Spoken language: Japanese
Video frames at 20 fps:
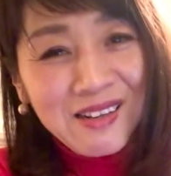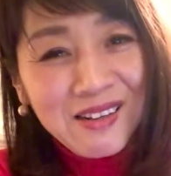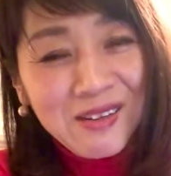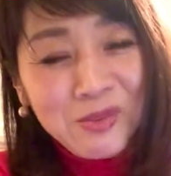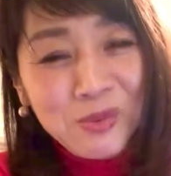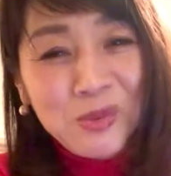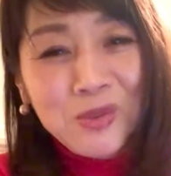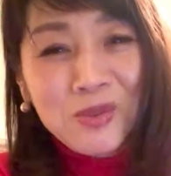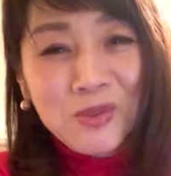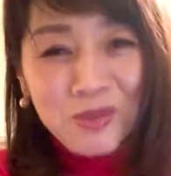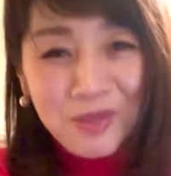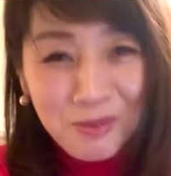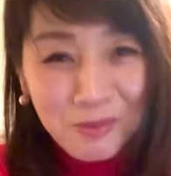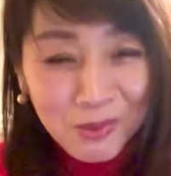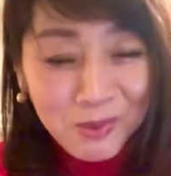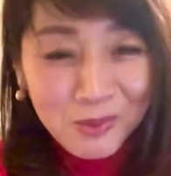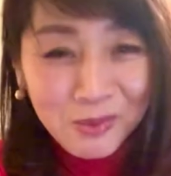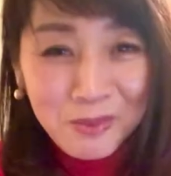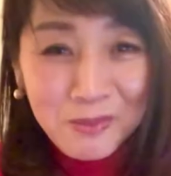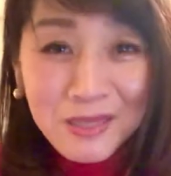おとそで
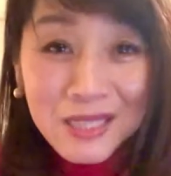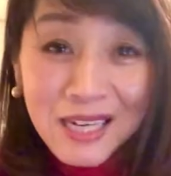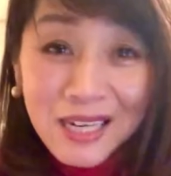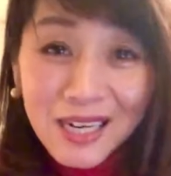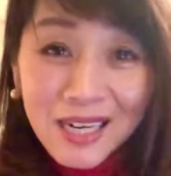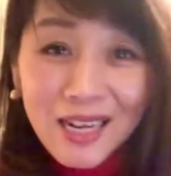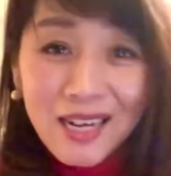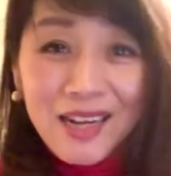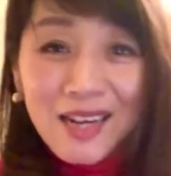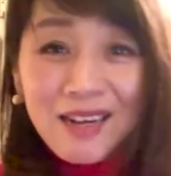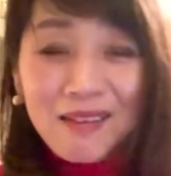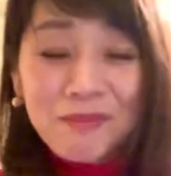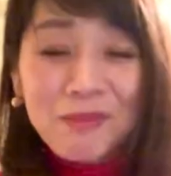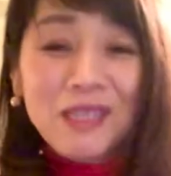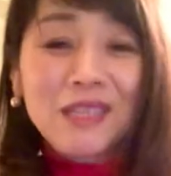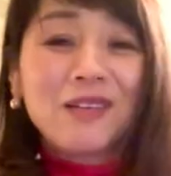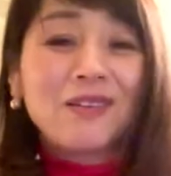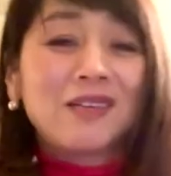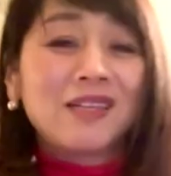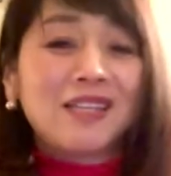も飲みながら見
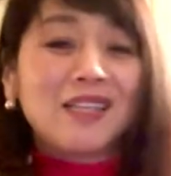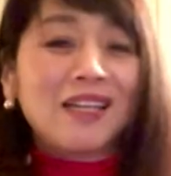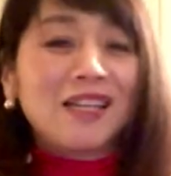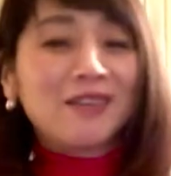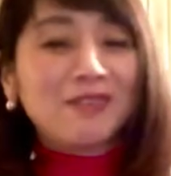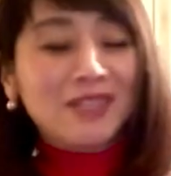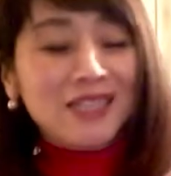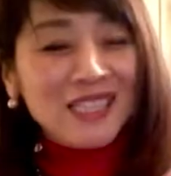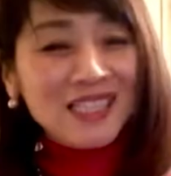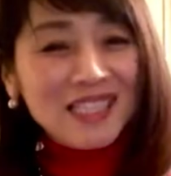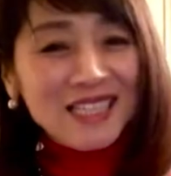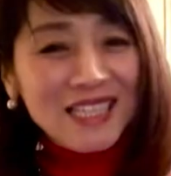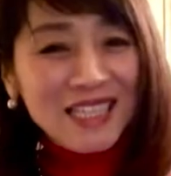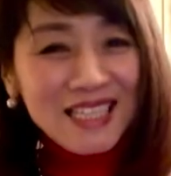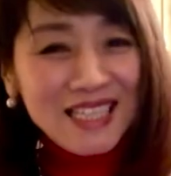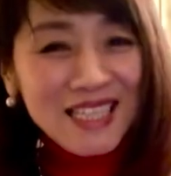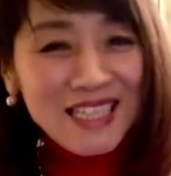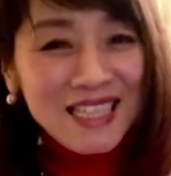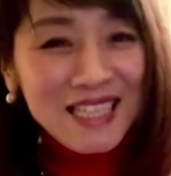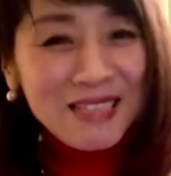てくれたら嬉しい
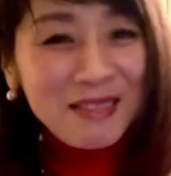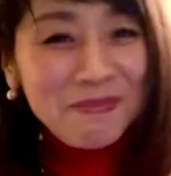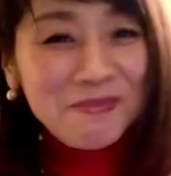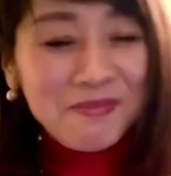です。